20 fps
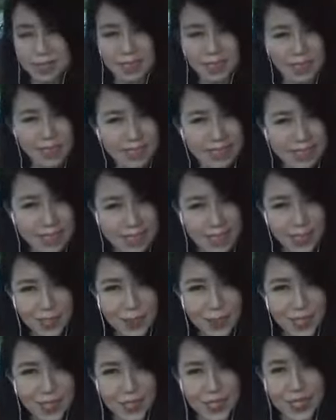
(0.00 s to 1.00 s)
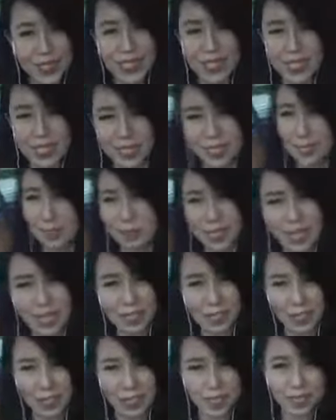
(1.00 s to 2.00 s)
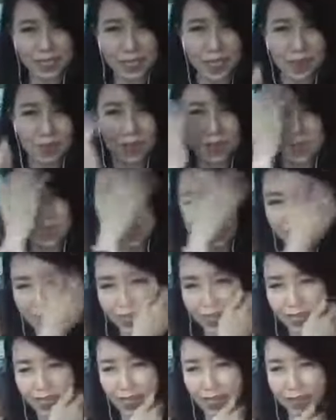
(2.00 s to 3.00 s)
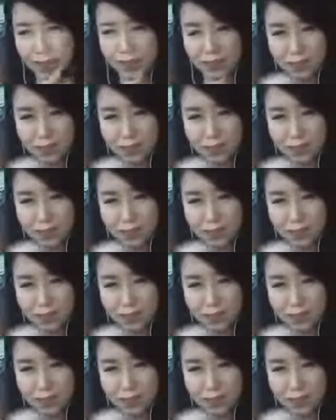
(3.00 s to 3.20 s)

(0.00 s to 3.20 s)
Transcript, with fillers: 这样子的态度，我觉得也也不大需要教。OK。